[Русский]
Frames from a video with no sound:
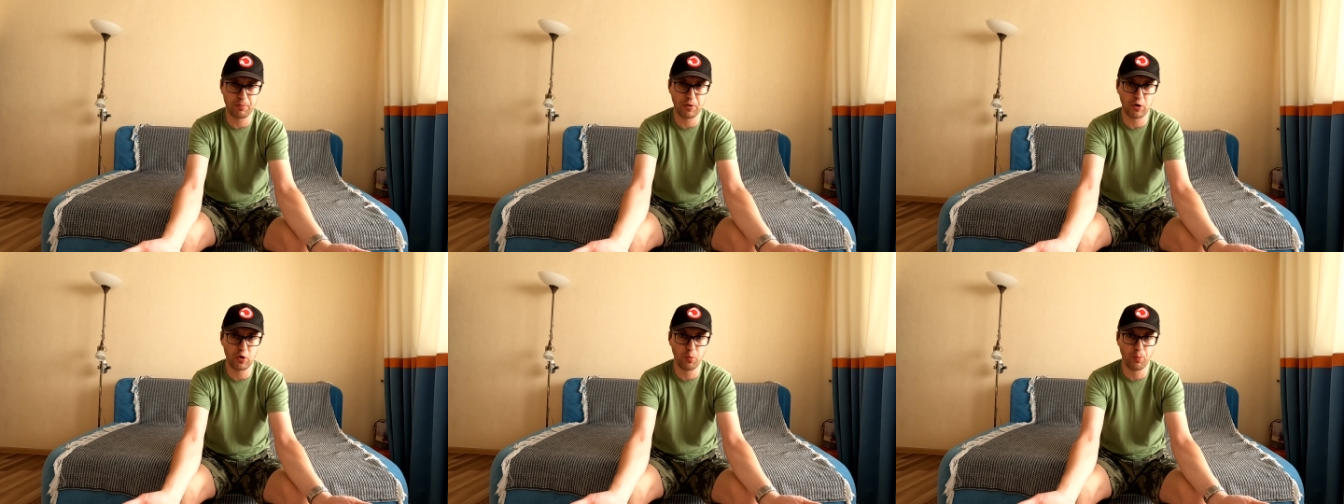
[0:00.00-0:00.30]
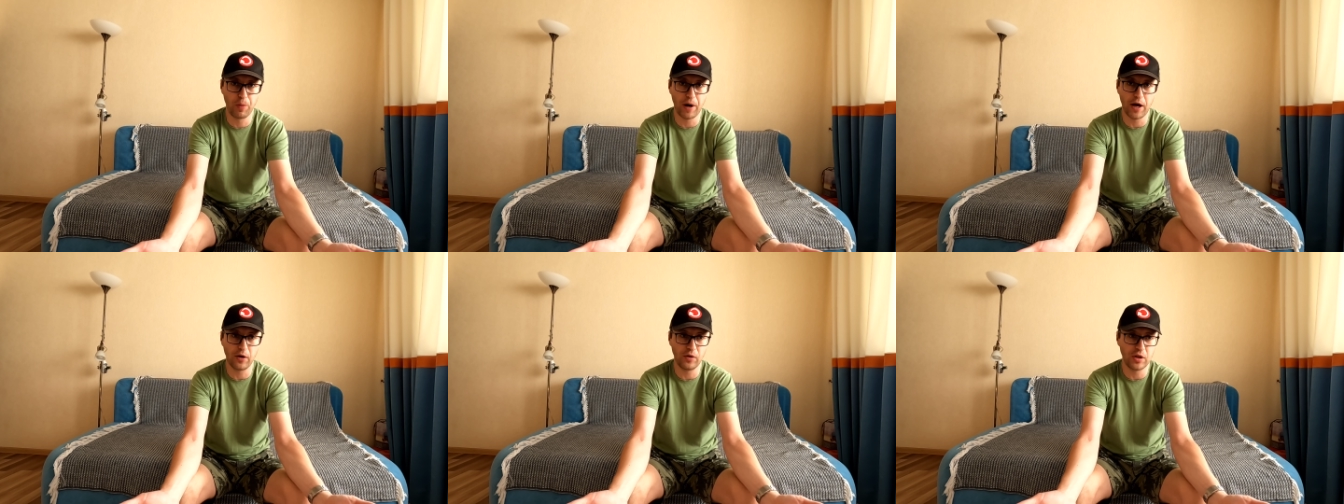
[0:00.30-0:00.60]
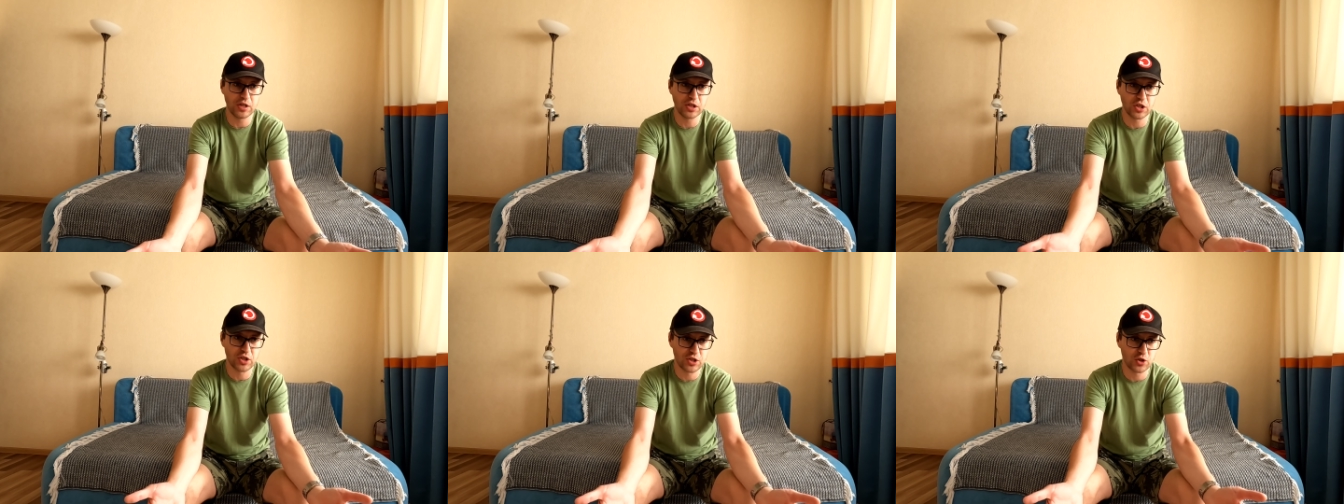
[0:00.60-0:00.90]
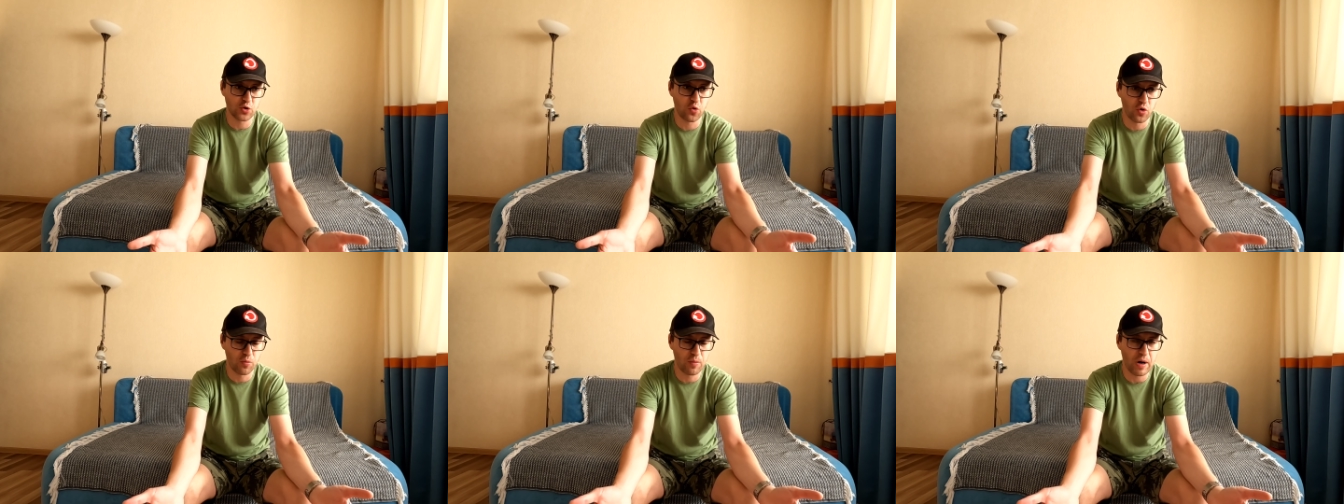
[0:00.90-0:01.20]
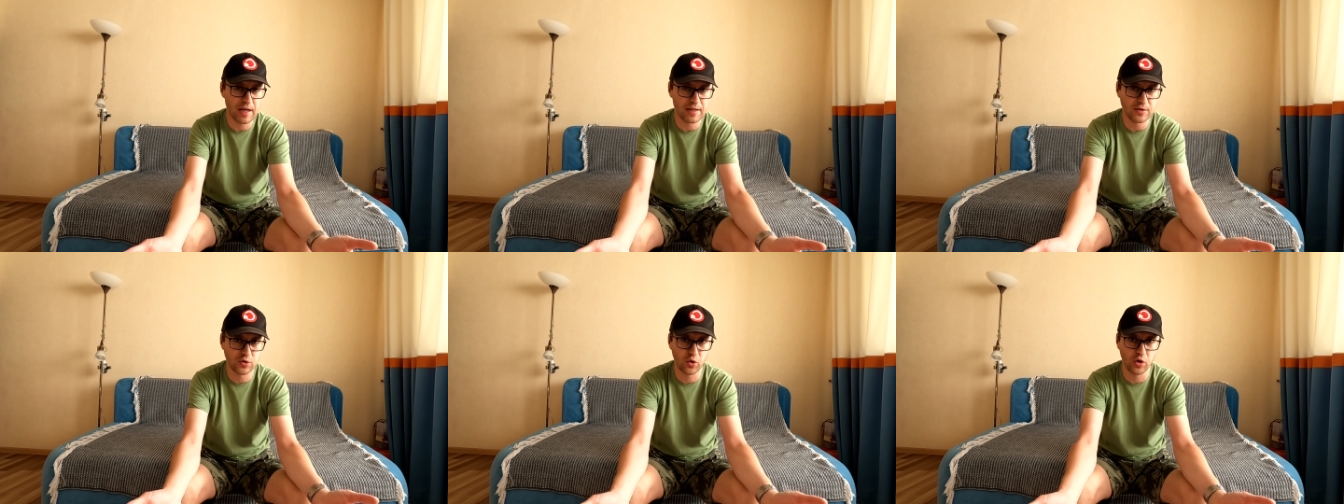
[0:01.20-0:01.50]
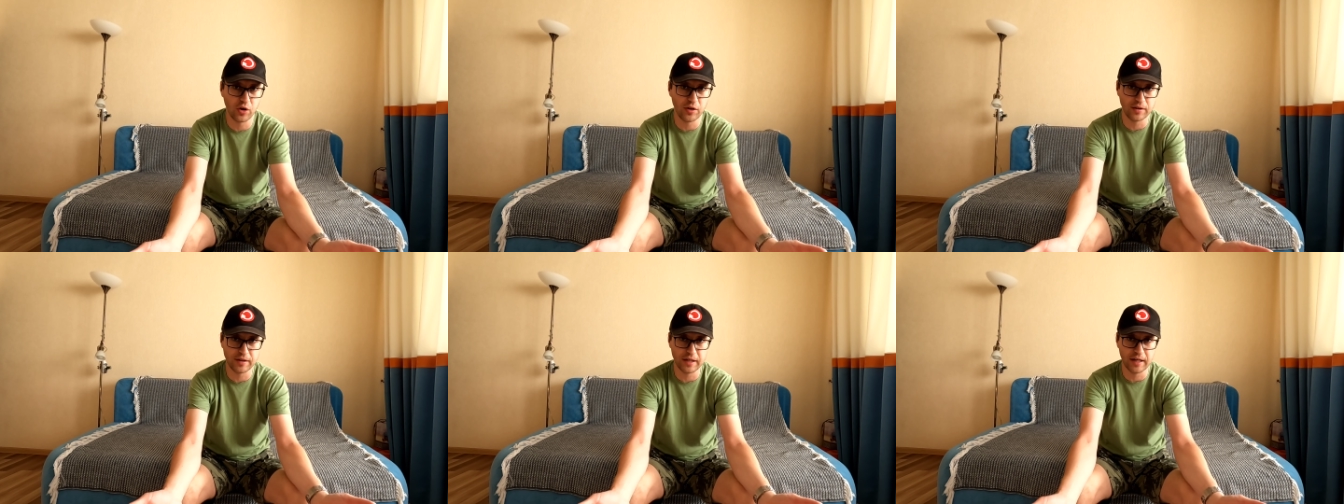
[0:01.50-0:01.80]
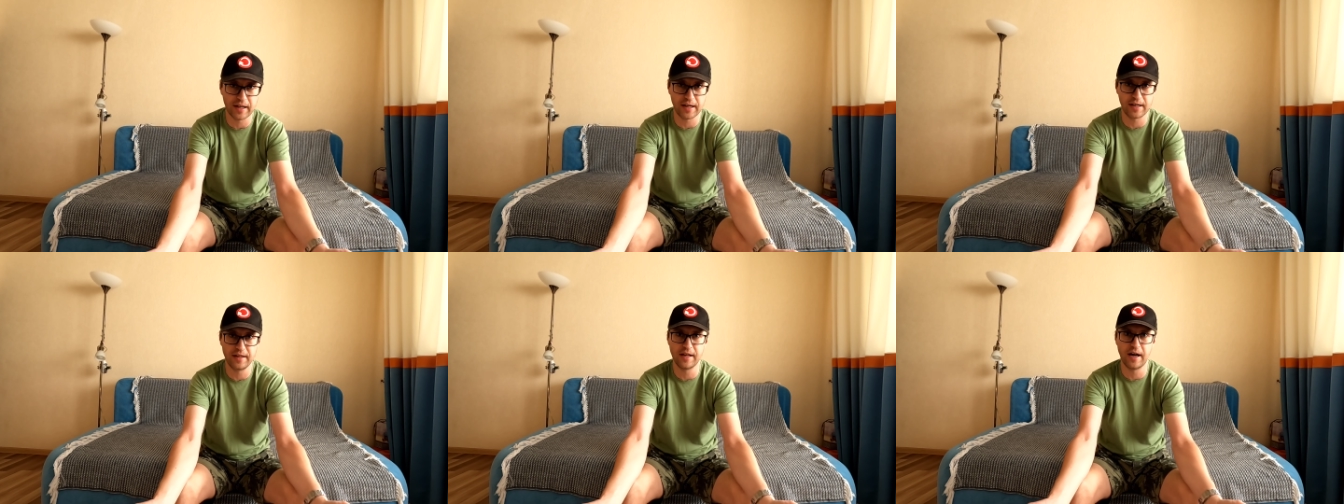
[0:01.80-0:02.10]
покупаю, значит шаурма стоит
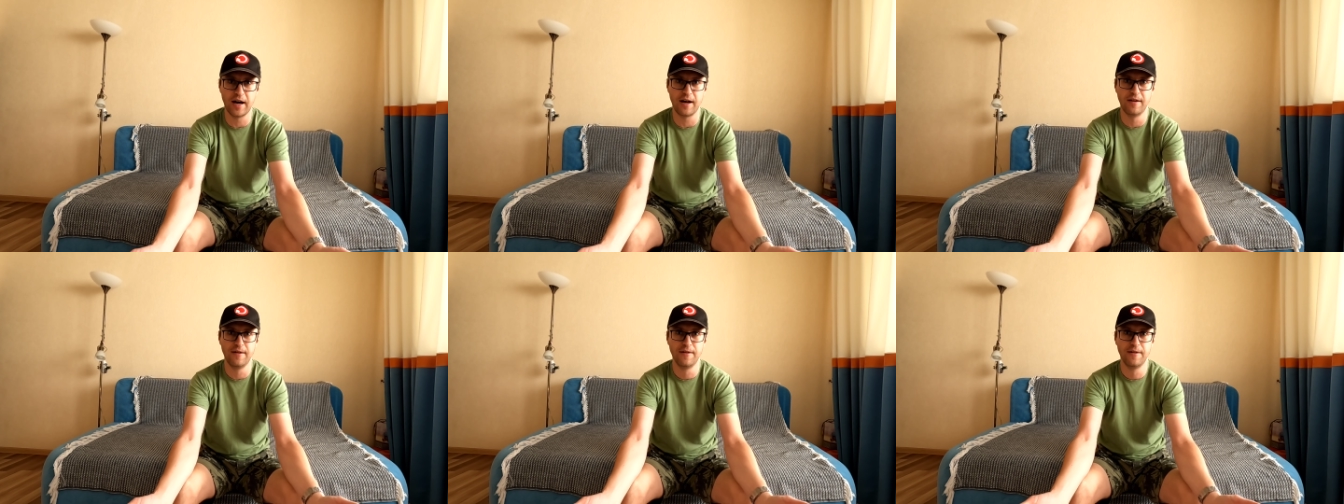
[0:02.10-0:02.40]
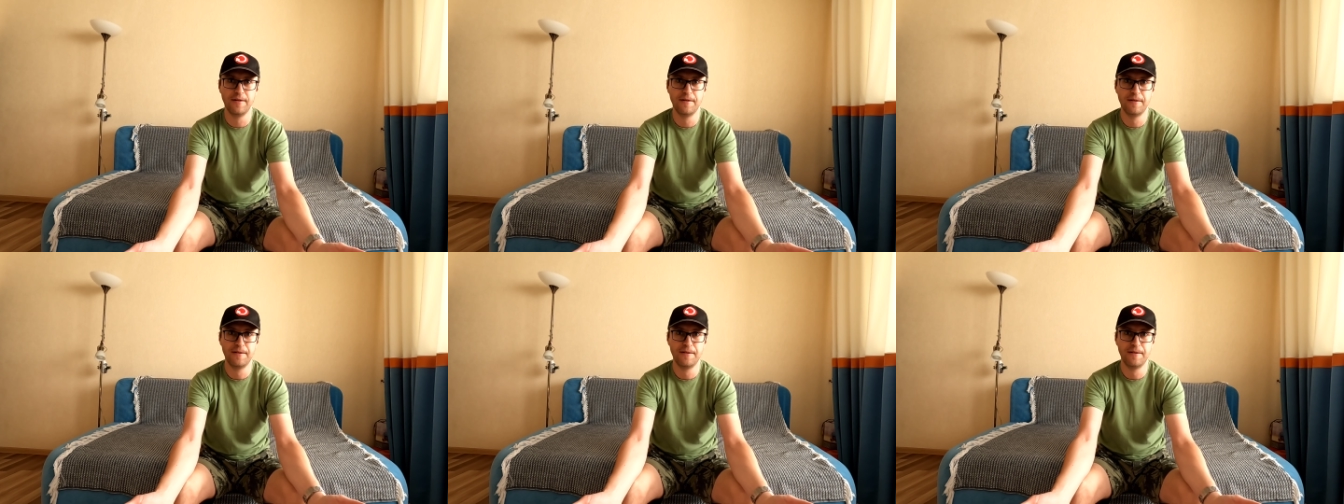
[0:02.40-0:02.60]
до хрена.